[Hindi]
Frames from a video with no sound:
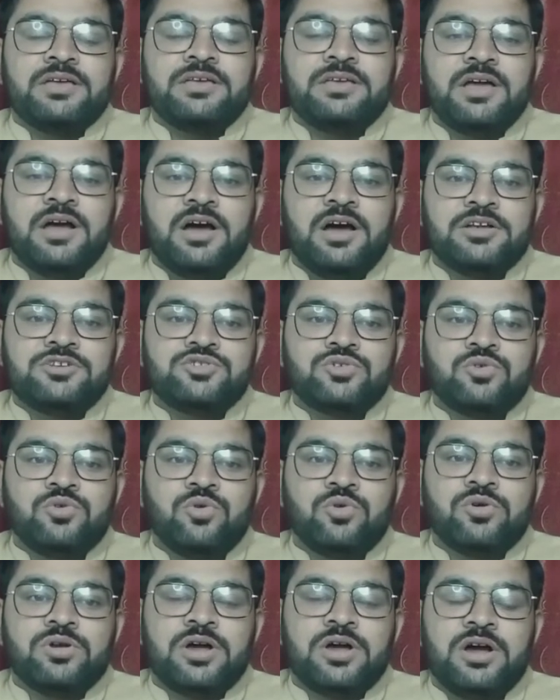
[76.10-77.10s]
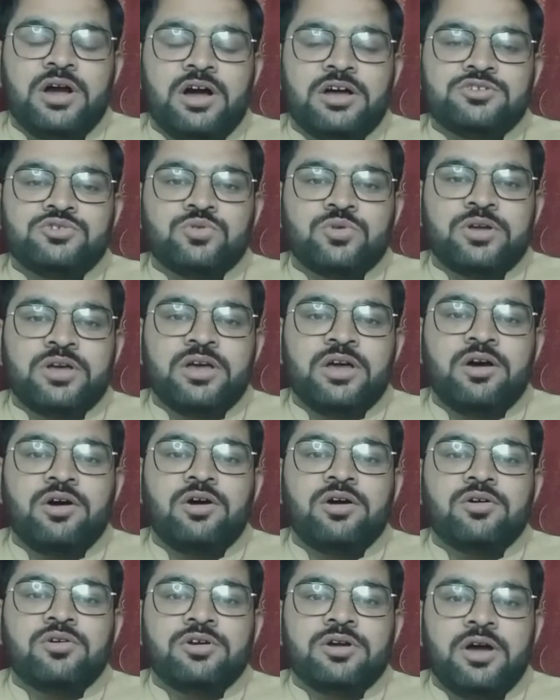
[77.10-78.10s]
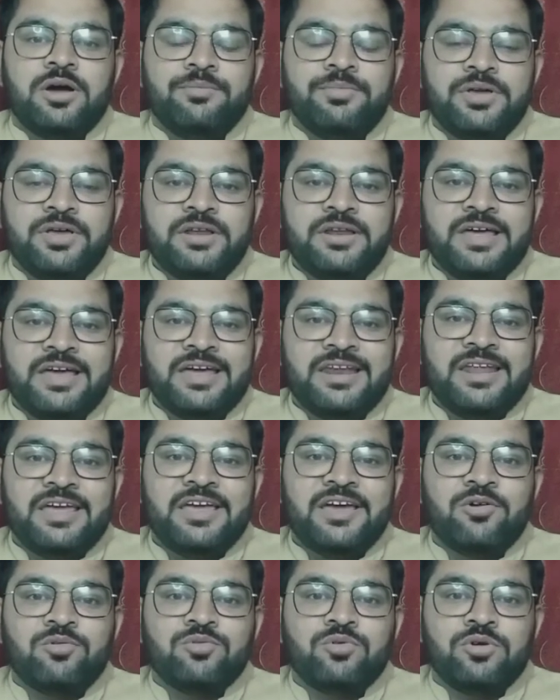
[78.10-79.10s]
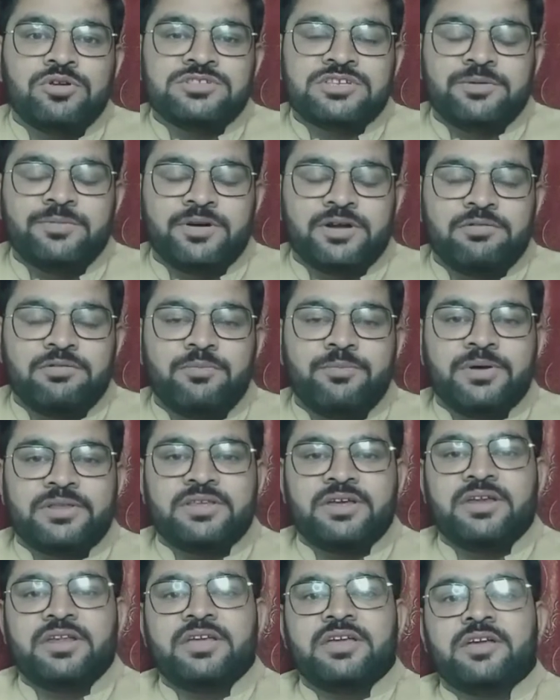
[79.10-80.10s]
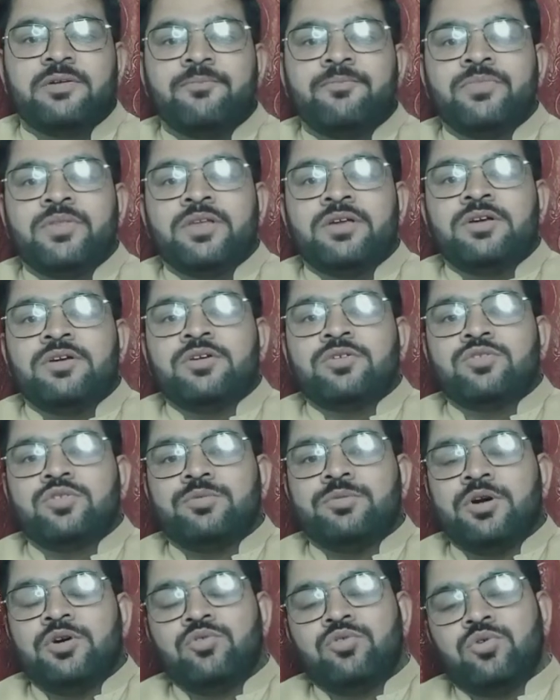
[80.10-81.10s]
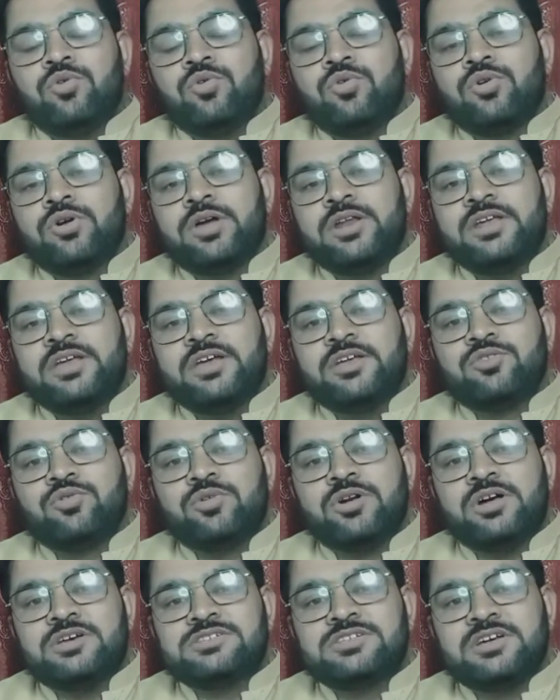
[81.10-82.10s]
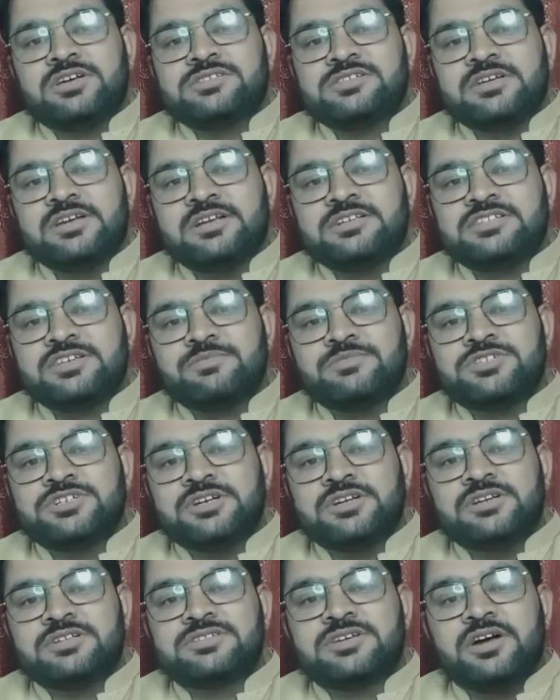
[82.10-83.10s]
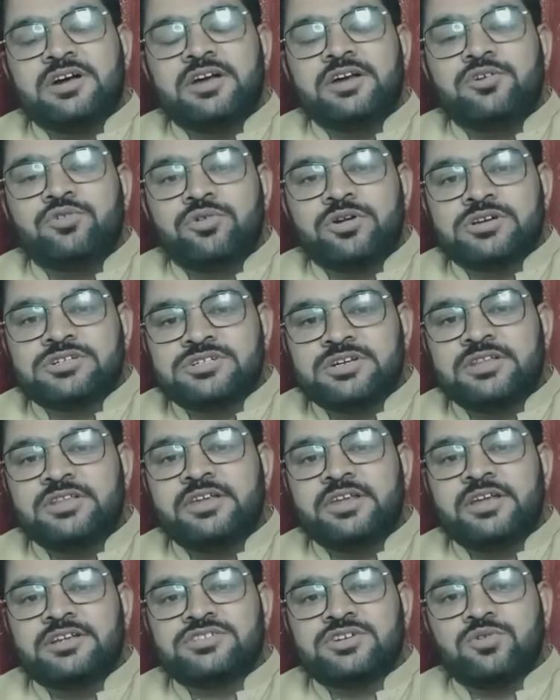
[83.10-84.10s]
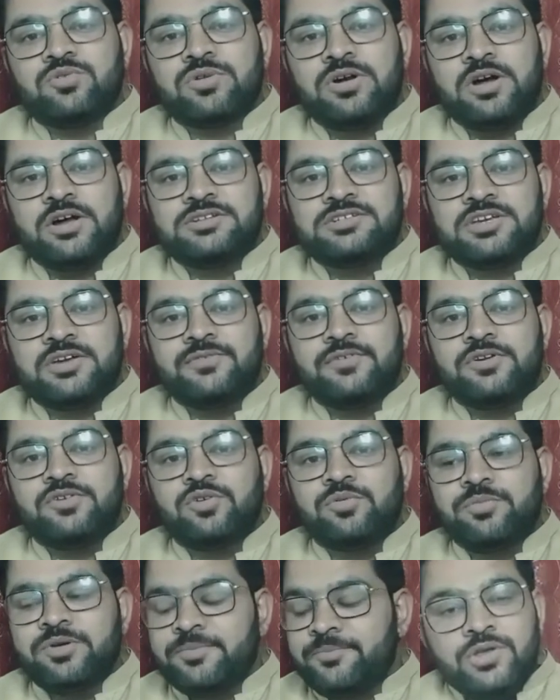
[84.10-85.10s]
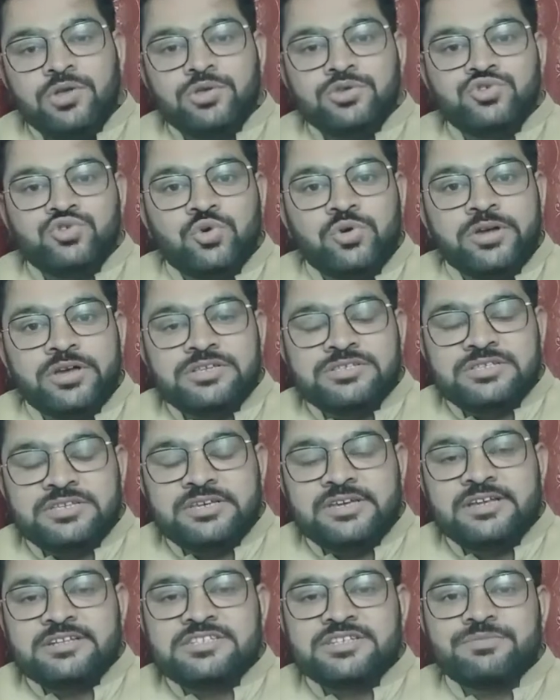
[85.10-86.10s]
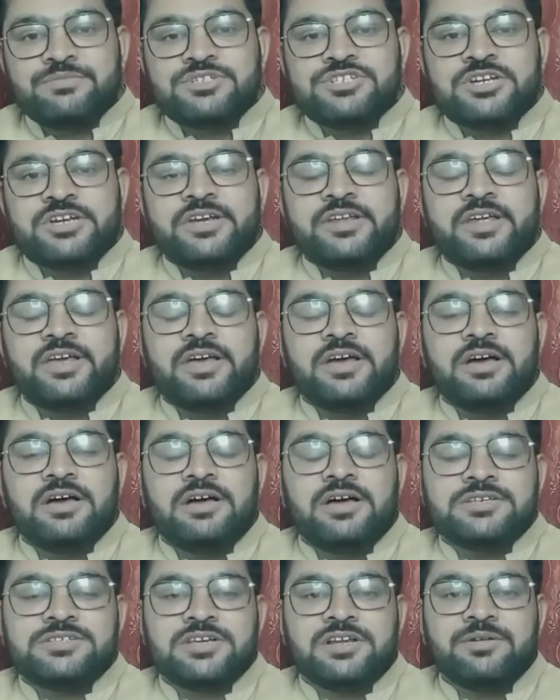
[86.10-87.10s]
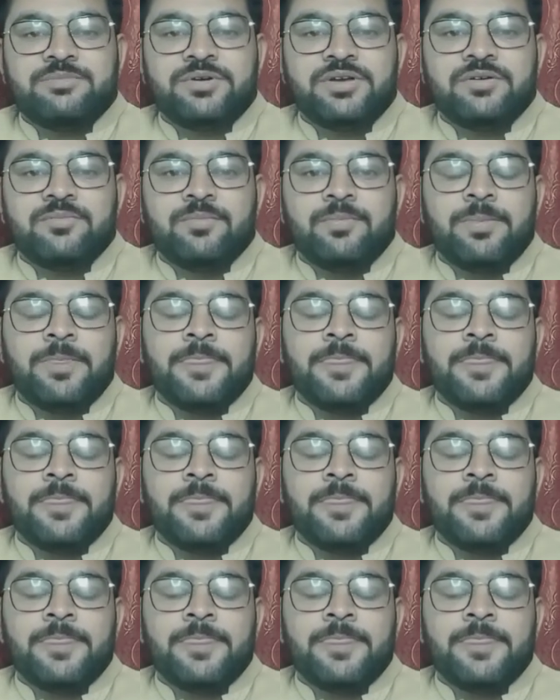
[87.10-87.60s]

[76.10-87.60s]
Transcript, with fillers: या जो लोग लगा चुके हैं और अभी नए नए हैं उनको इसके बारे में पता नहीं है तो मैं उन लोगों के लिए थोड़ा सा सी एन सी मशीन का इंट्रोडक्शन देना चाहूंगा आज की वीडियो में जो एक सी एन सी मशीन है असल में